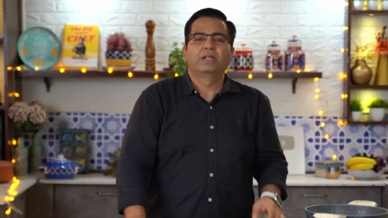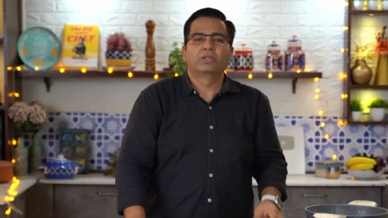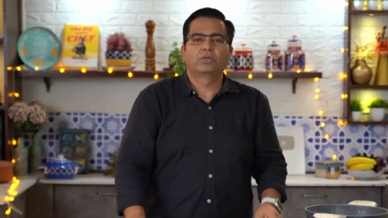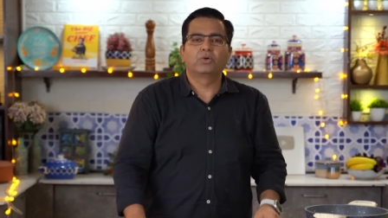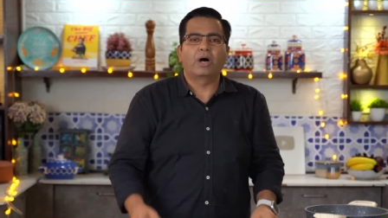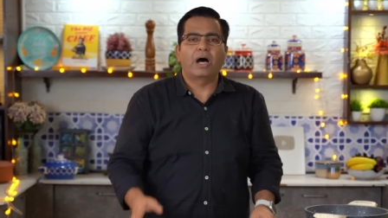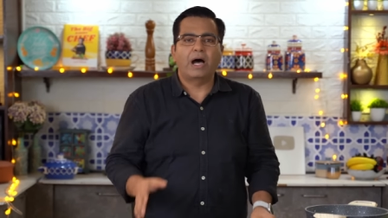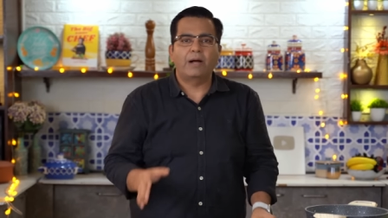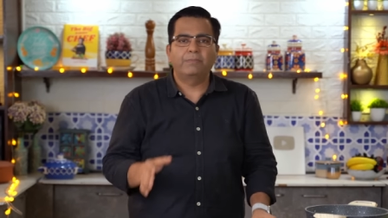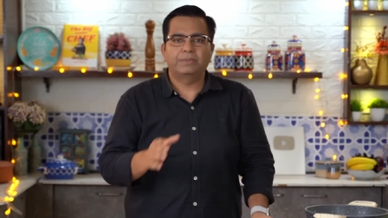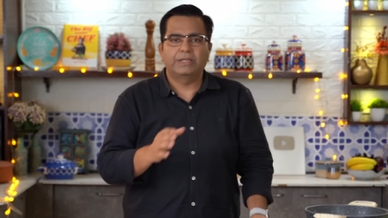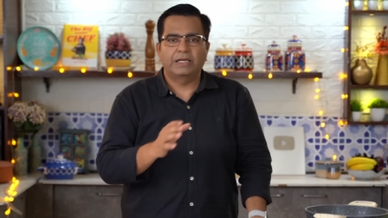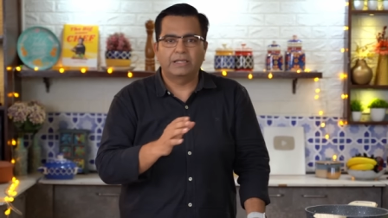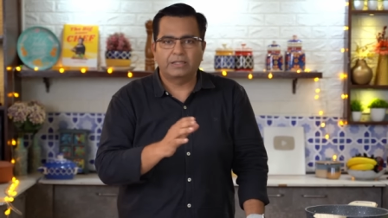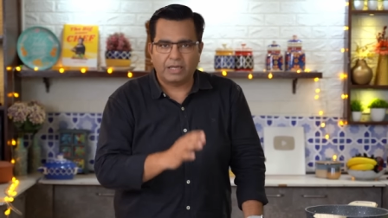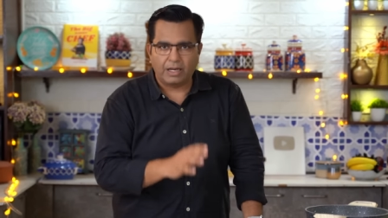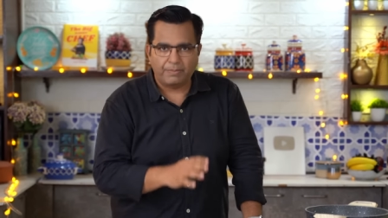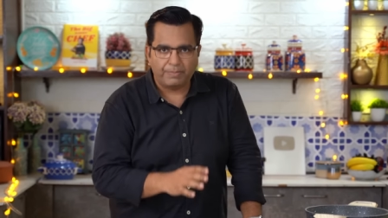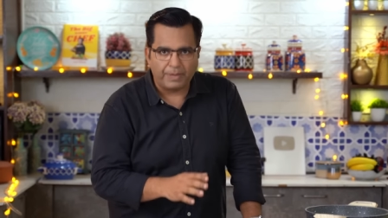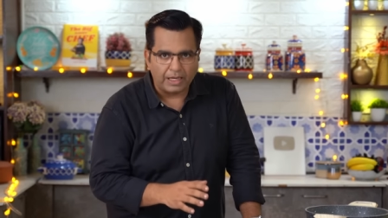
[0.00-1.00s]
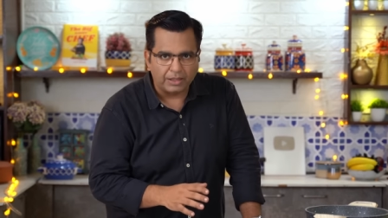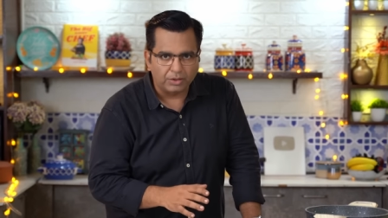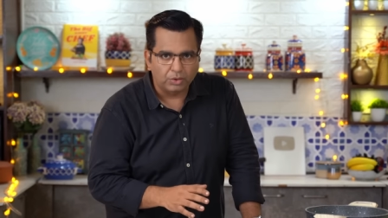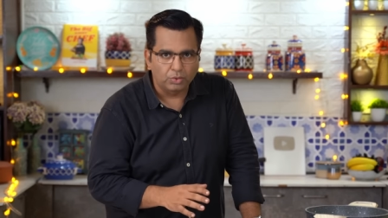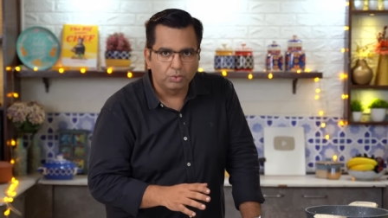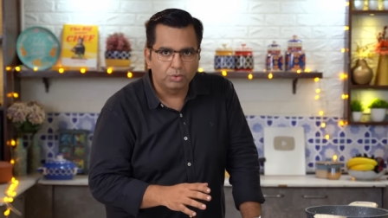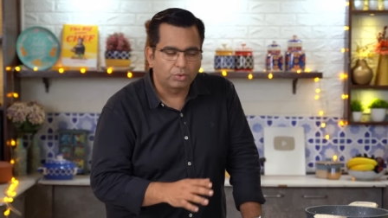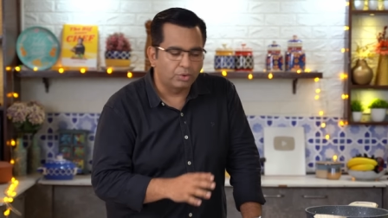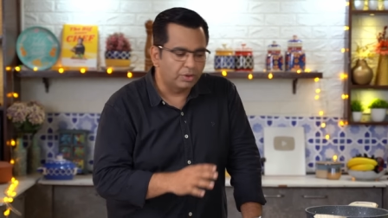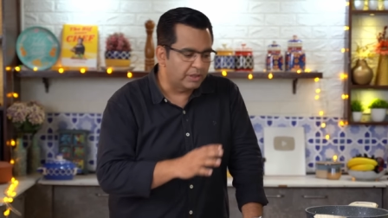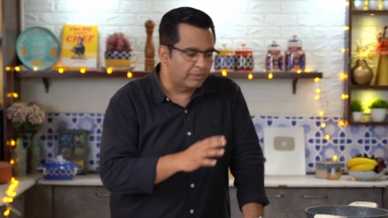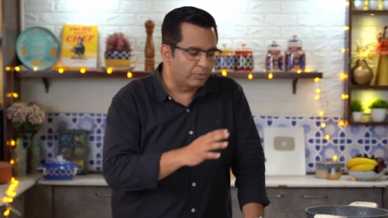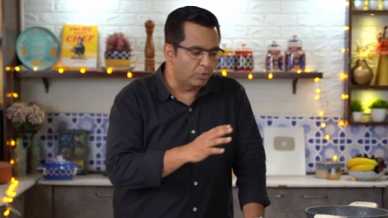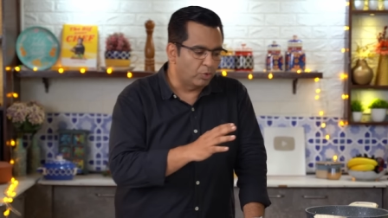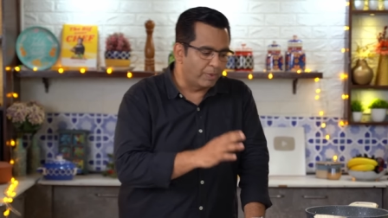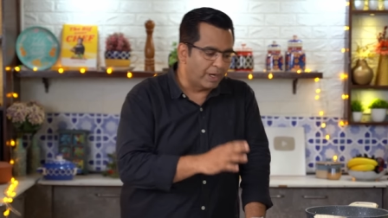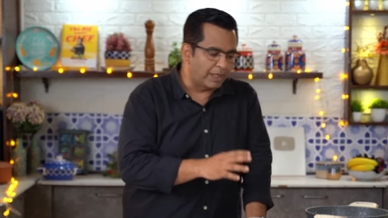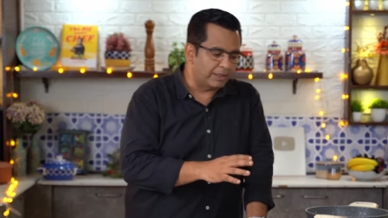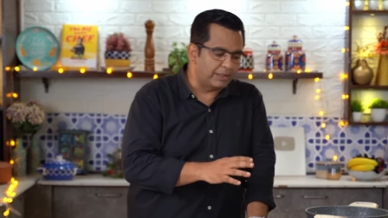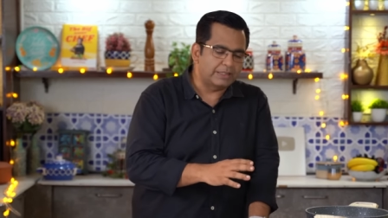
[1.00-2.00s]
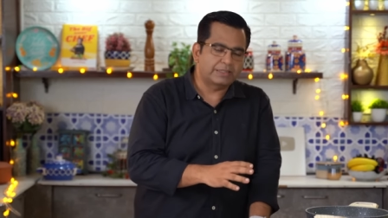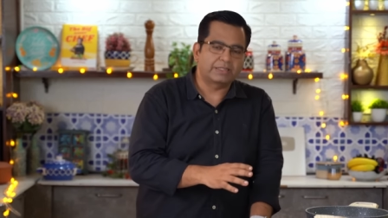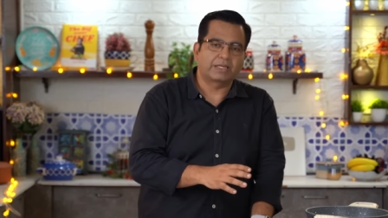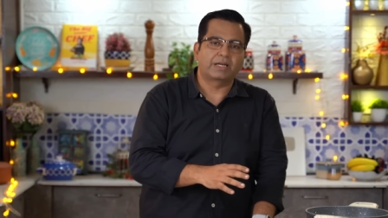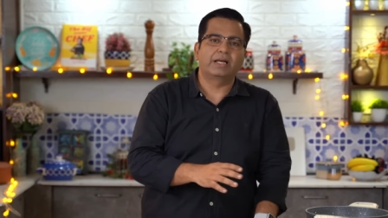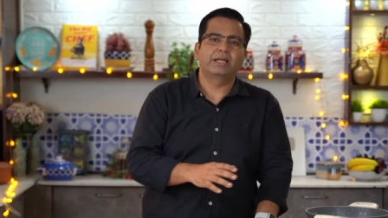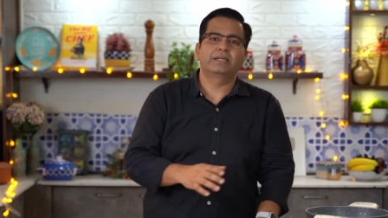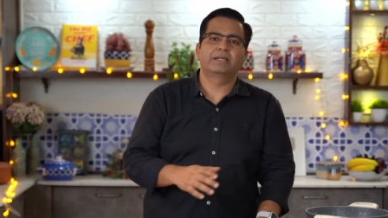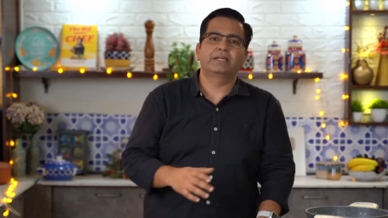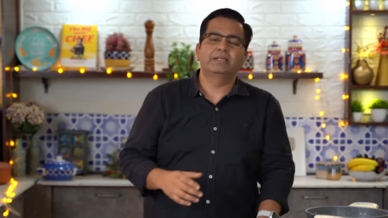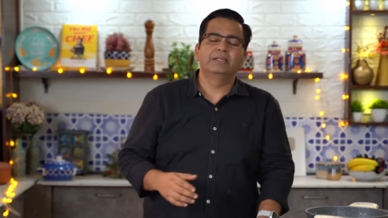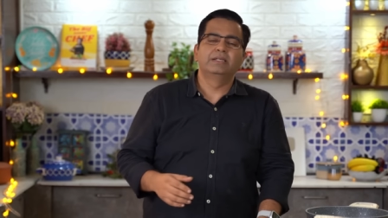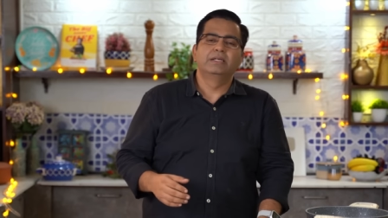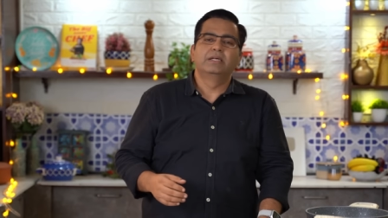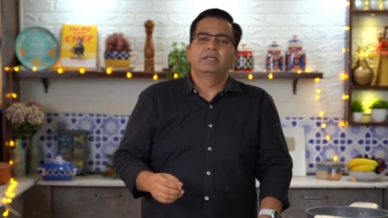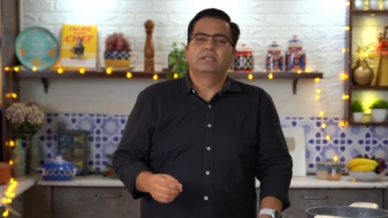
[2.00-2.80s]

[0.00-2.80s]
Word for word: तो आप टेट्रा पैक दूध को जब उबालने चढ़ाएंगे